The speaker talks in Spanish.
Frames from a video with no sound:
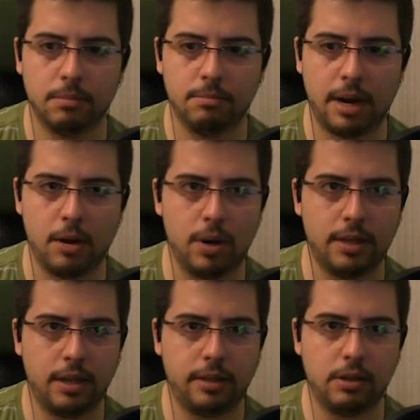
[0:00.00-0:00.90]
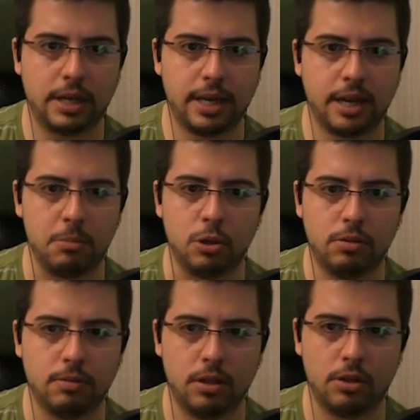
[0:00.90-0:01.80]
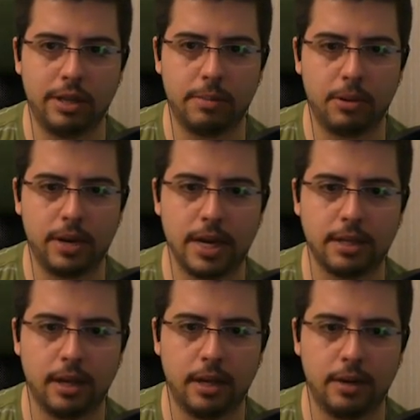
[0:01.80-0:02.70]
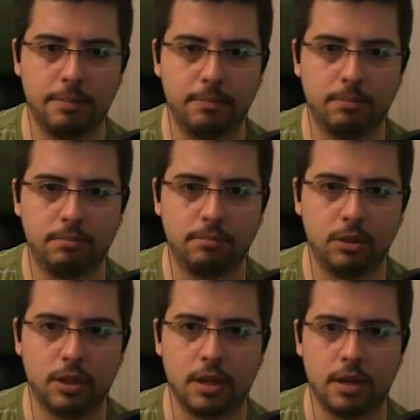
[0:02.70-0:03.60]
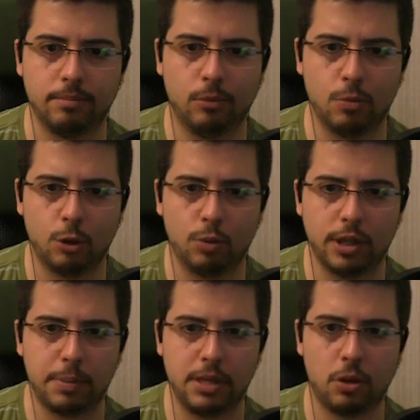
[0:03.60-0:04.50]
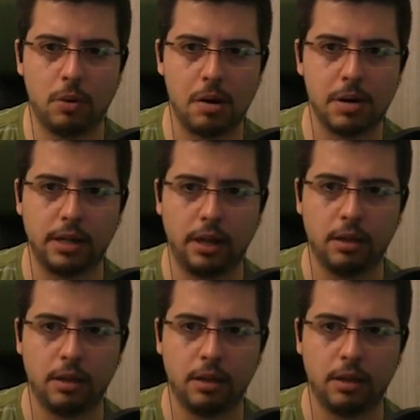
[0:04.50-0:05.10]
Vale, igual es el tío que seguimos. Eso sí que podría ser, yo qué sé, como su despacho o algo así.